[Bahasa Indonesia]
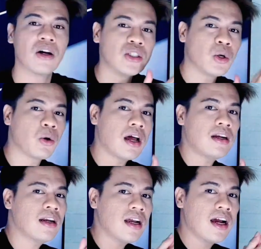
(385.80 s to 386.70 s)

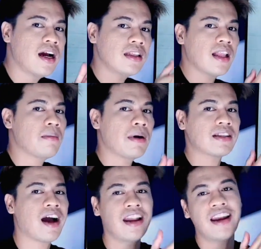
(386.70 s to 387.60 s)
gosokan ke telapak
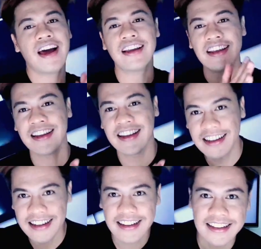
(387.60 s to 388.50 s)
tangan lagi
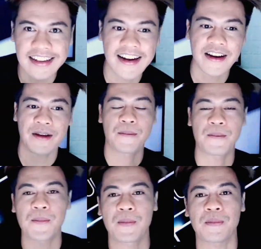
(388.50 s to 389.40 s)

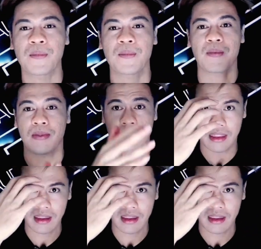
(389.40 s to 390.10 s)
Hmm.